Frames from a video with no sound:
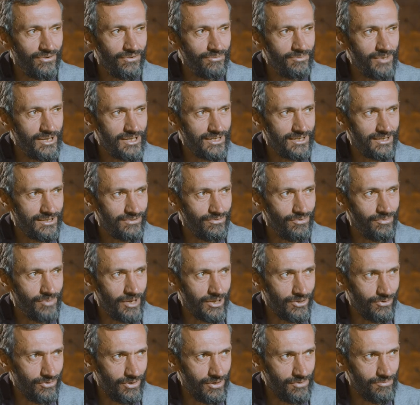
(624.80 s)
вместе с
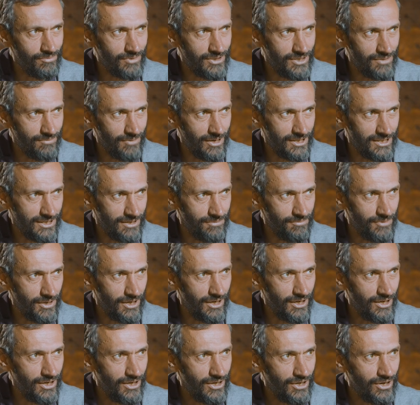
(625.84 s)
двумя другими
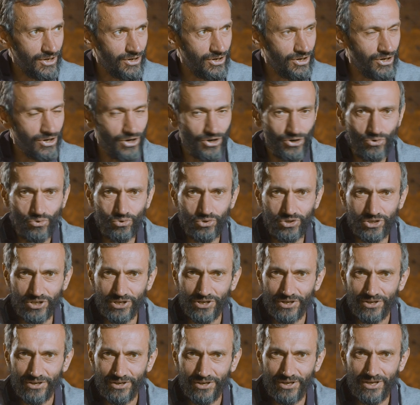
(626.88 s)
математиками Крут
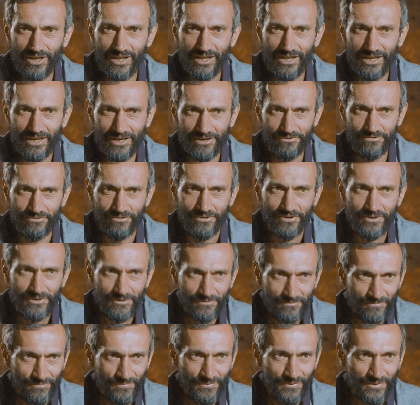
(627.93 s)
и Лев,
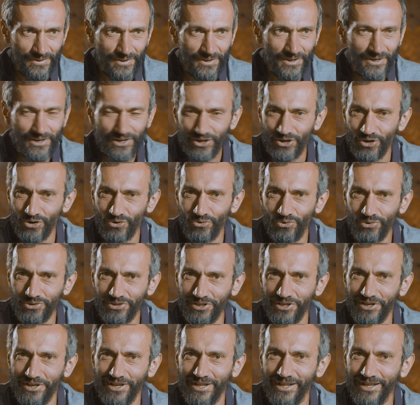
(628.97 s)

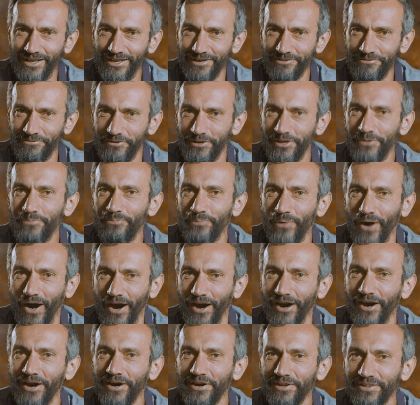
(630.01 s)
Крут, Лев и
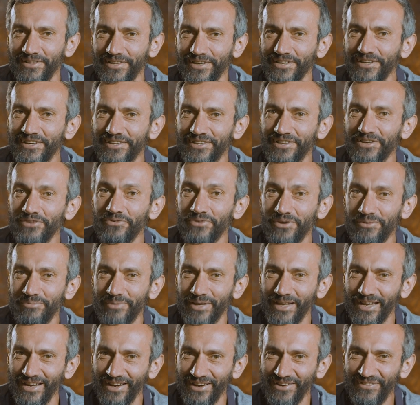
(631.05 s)
Пах, такие три
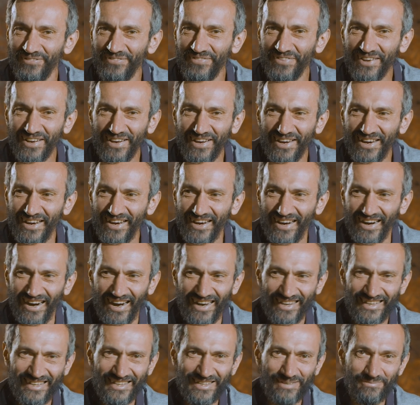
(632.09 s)
фамилии.
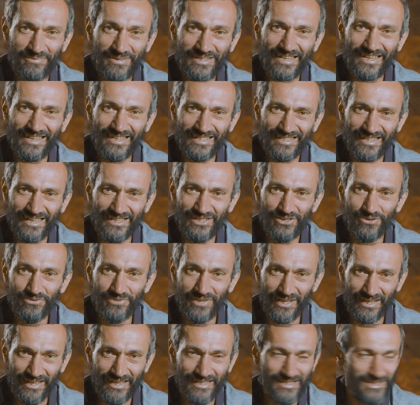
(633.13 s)
Они написали статью в
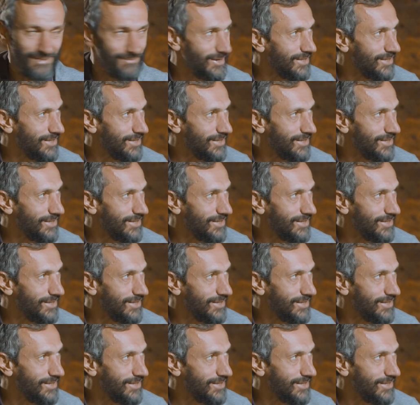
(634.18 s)
2013